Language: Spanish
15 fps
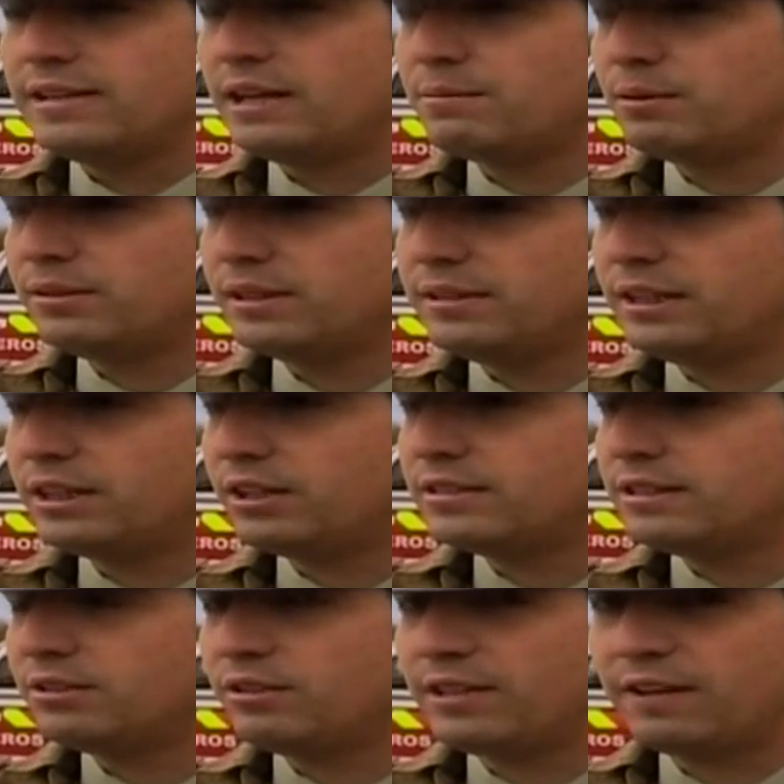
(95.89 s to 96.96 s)
debemos entender que
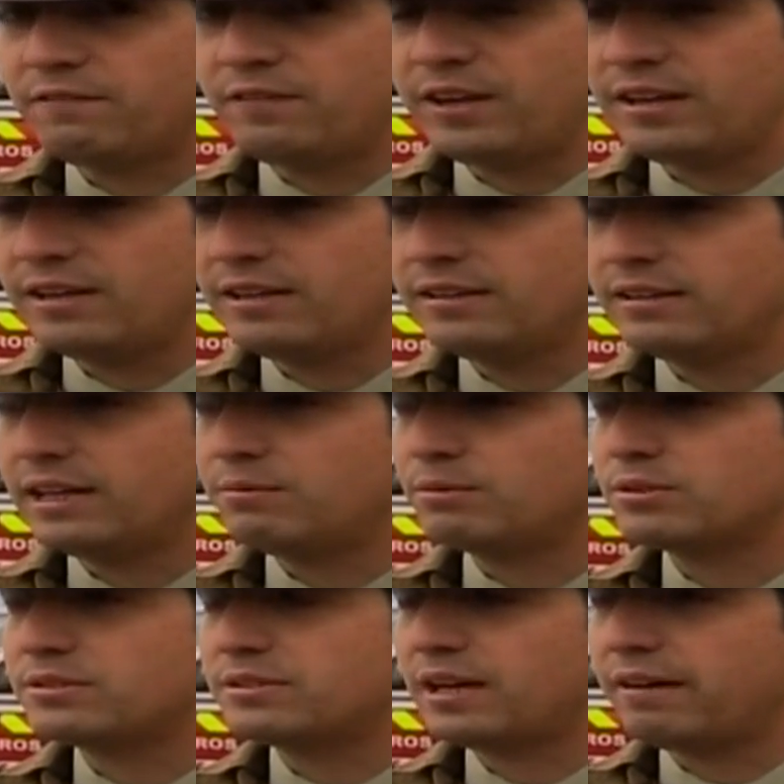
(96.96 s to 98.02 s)
recién hoy día es viernes,
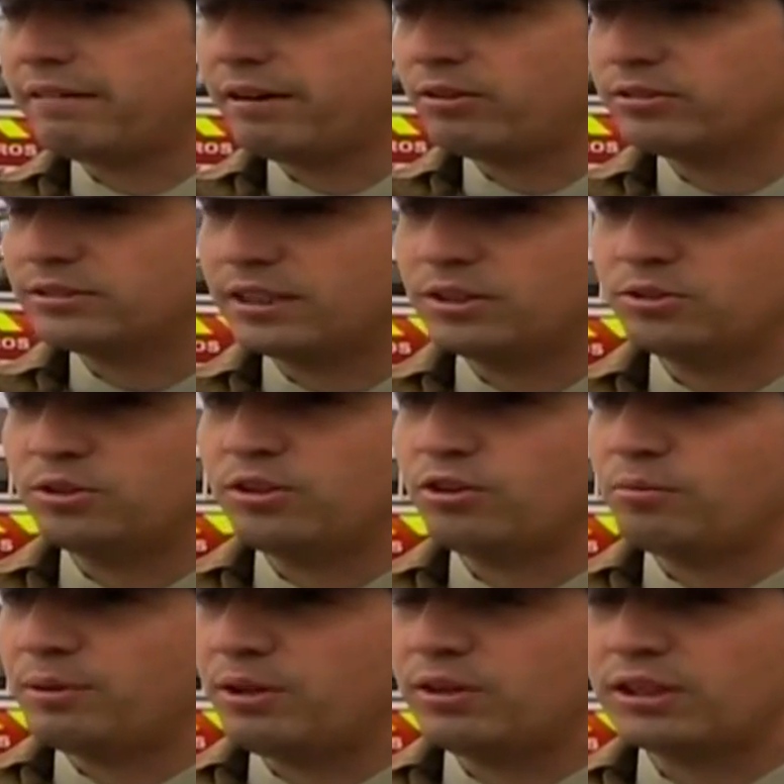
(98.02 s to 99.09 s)
tenemos sábado, santo
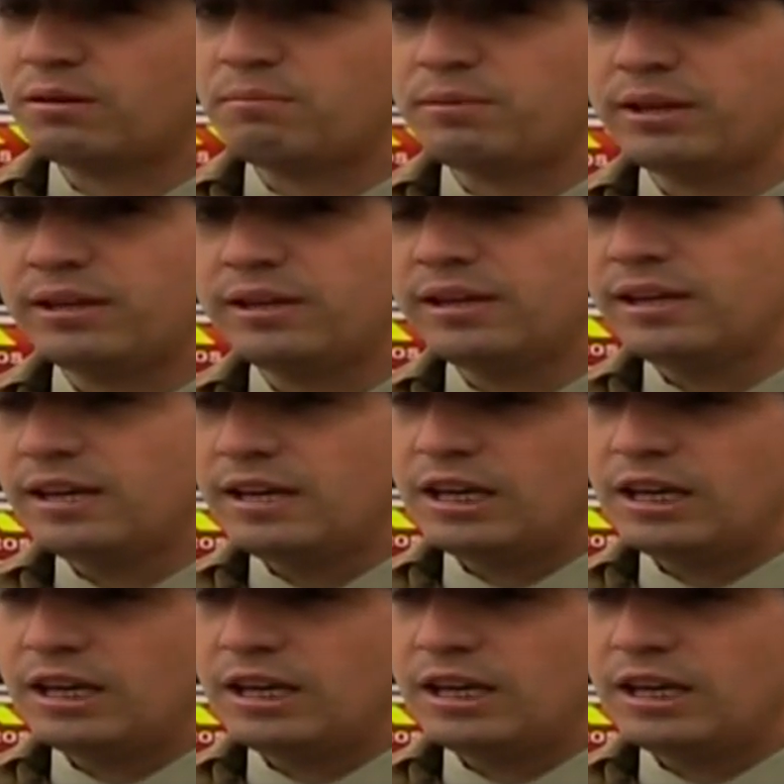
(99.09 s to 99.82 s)
y domingo también,